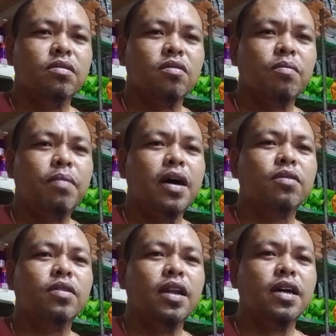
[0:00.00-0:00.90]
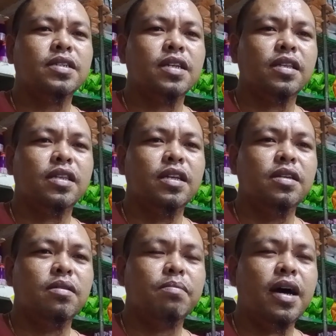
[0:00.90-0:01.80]
kung paano nila ang strategy
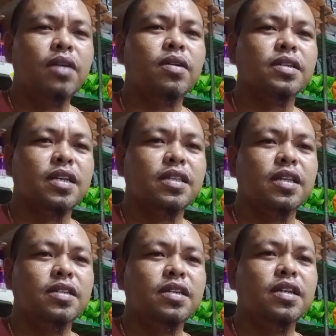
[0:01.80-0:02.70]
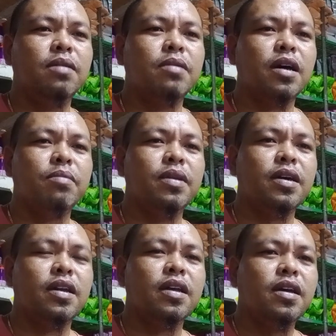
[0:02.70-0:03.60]
paano ang strategy nila mga
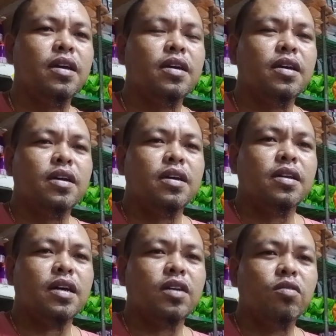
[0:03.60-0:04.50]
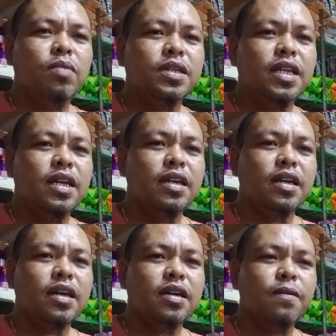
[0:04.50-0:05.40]
kaibigan nagdoble sila
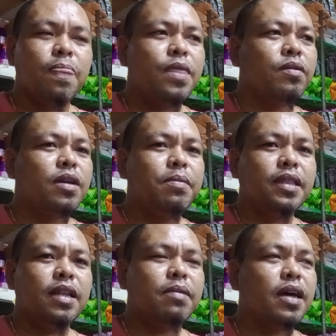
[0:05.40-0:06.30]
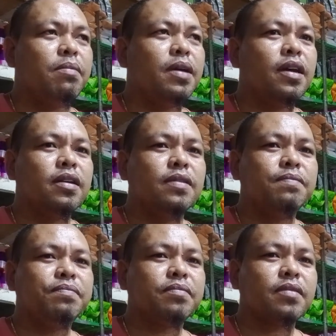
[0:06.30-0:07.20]
nag, yung damit nila mga kaibigan
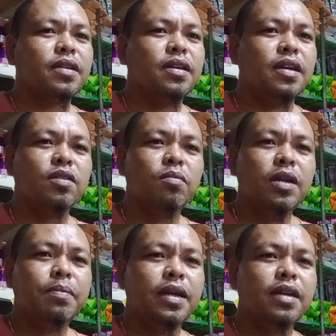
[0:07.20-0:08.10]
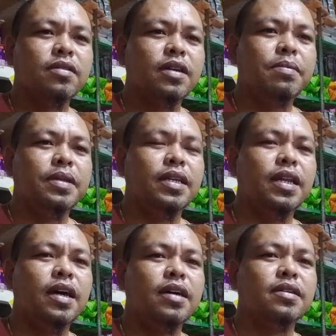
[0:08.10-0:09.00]
nagdoble pa ng damit
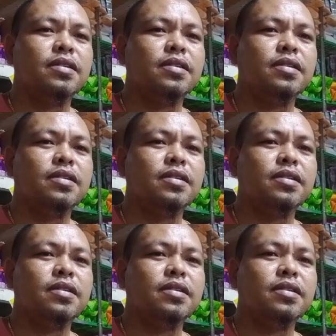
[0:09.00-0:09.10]
nila